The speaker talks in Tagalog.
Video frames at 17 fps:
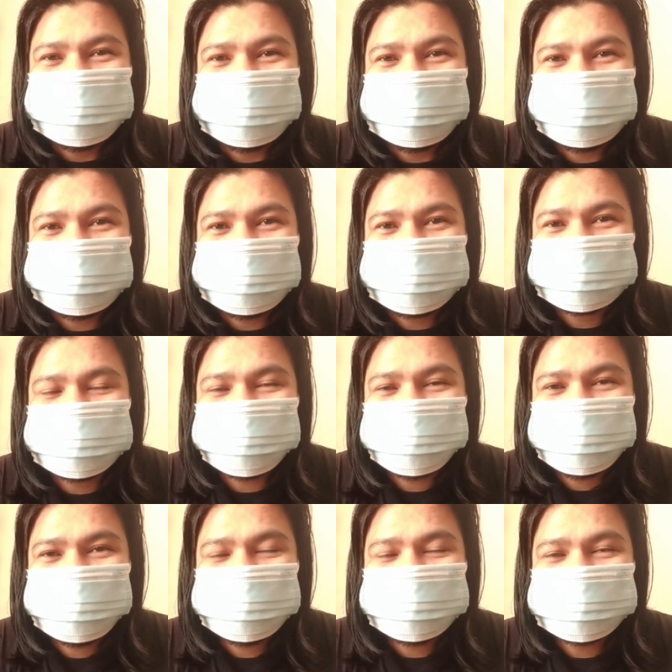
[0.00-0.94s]
uh,
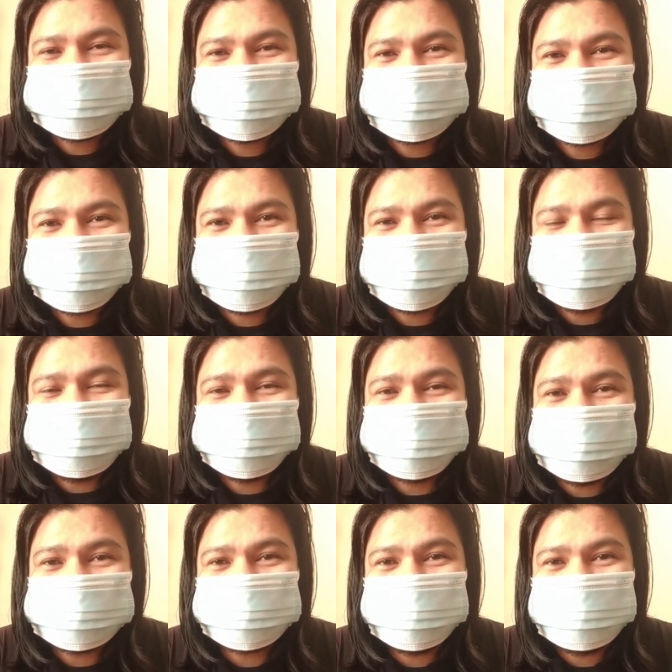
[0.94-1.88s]
mostly yung sa
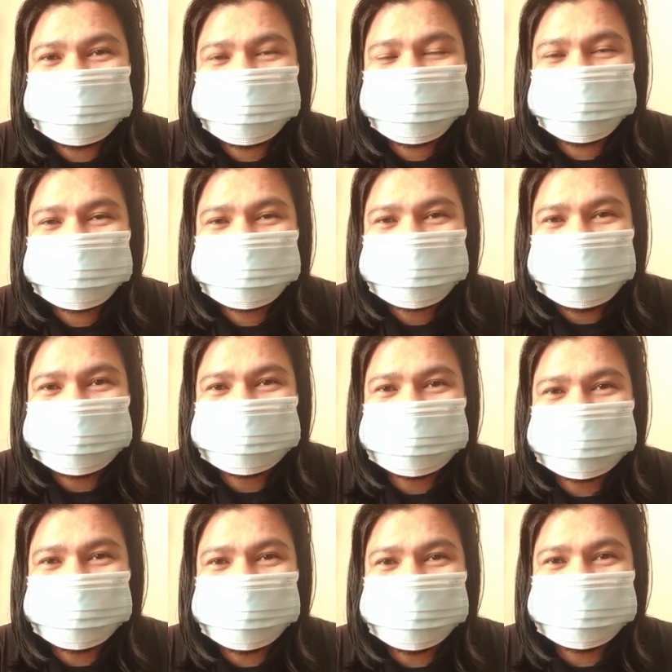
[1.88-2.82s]
isang box,
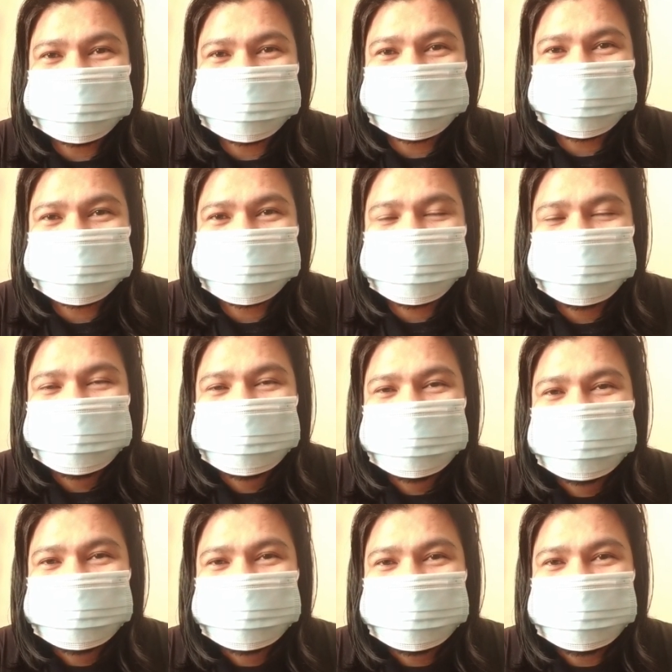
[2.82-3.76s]
nandun na yung
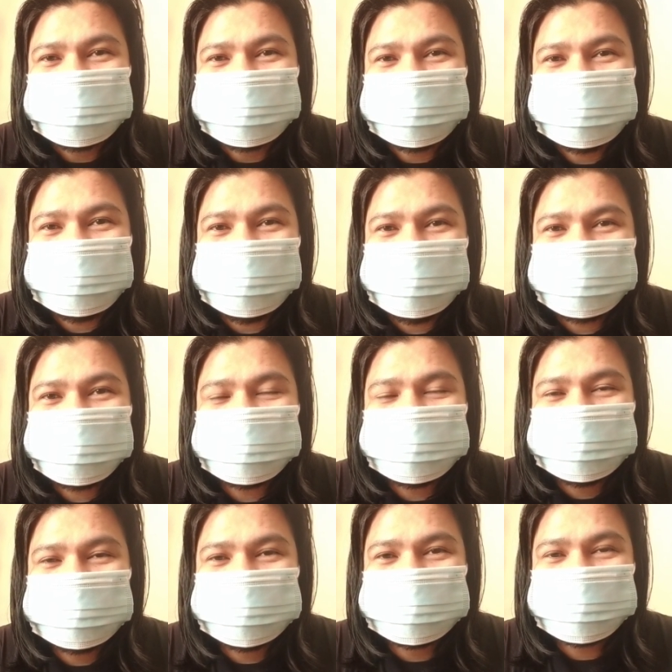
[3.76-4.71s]
uh,
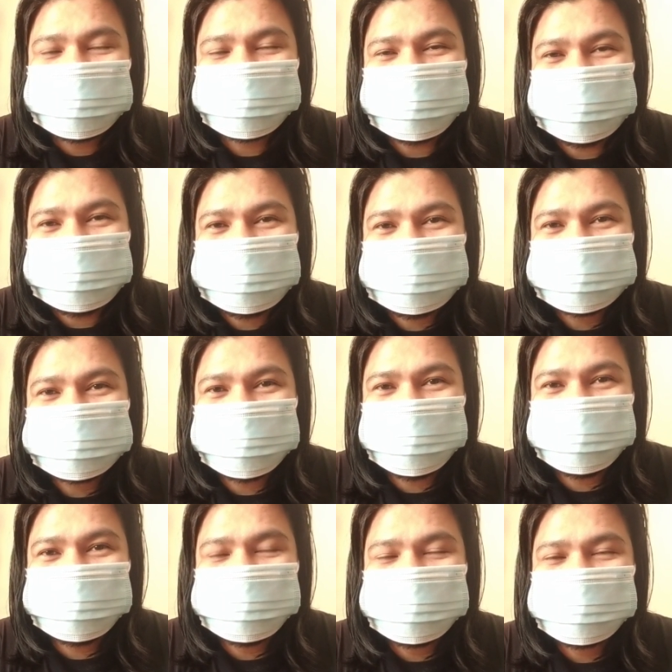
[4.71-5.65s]
high, low, at saka
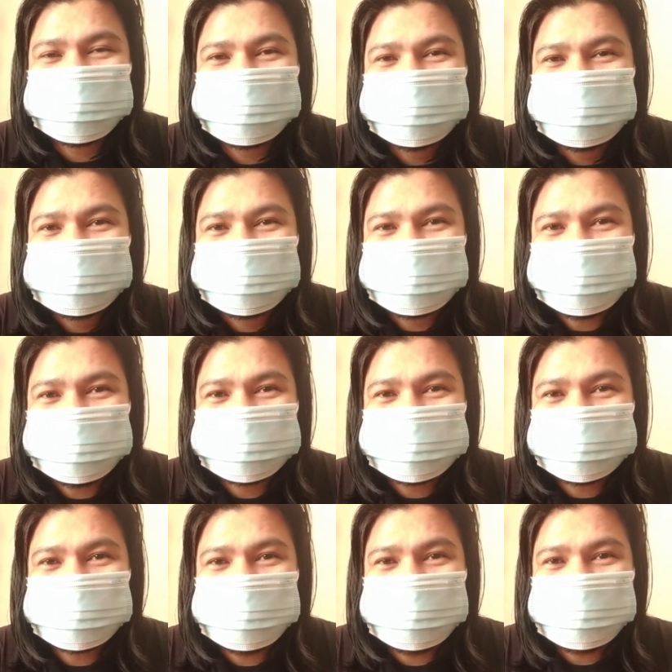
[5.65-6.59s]
mid,
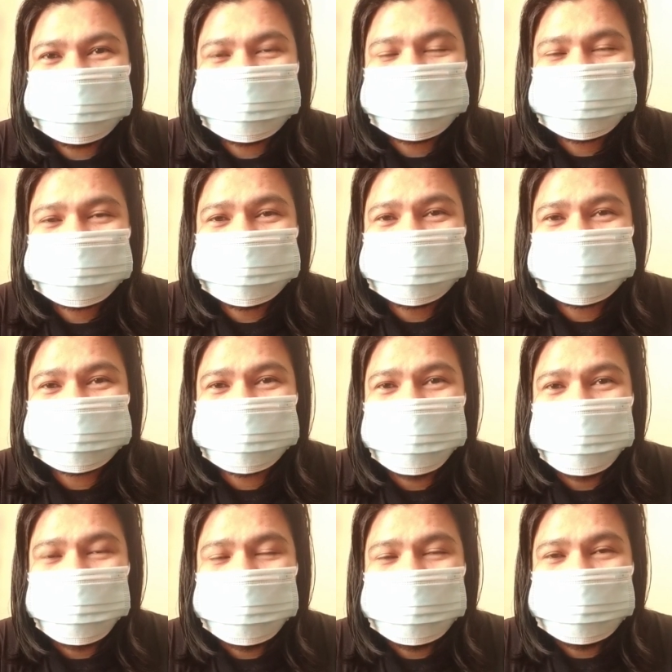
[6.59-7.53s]
nandun na yung
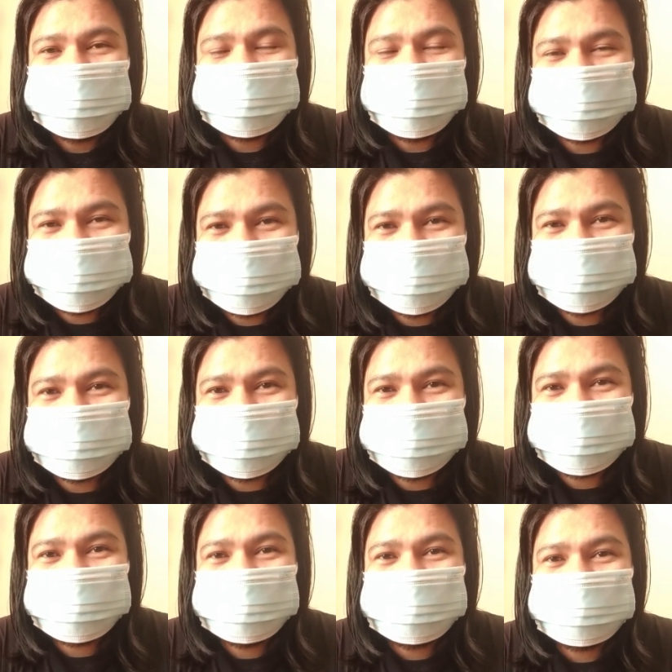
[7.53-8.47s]
nandun
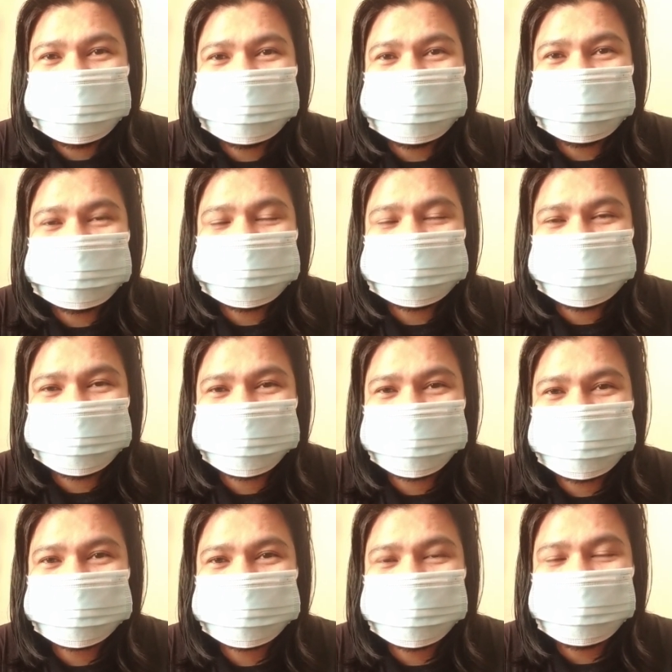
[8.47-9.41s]
yung uh,
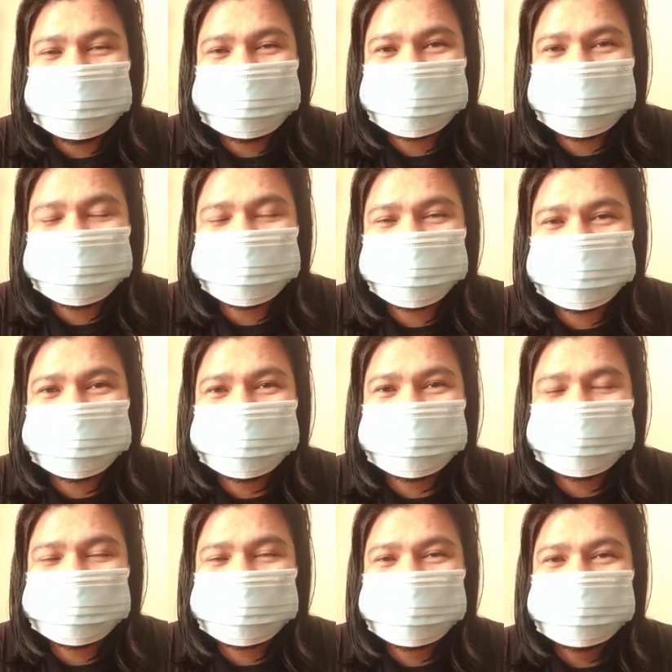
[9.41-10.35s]
crossover natin.
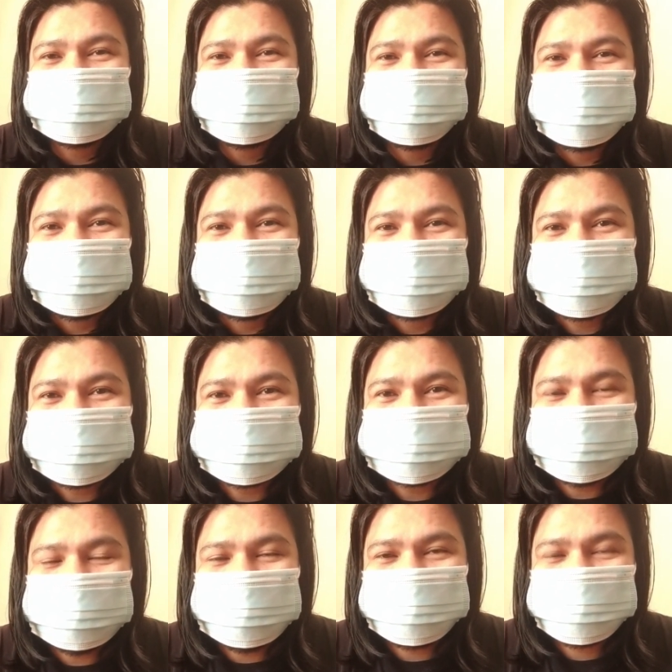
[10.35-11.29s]
So,
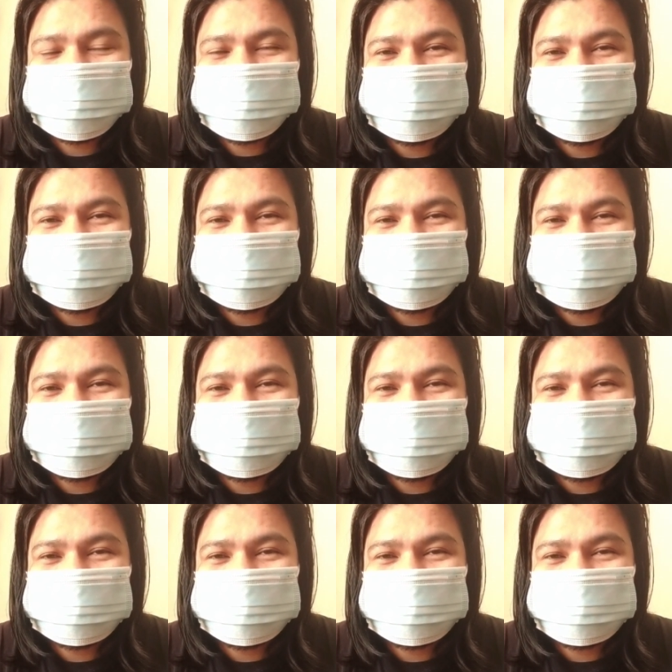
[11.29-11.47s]
para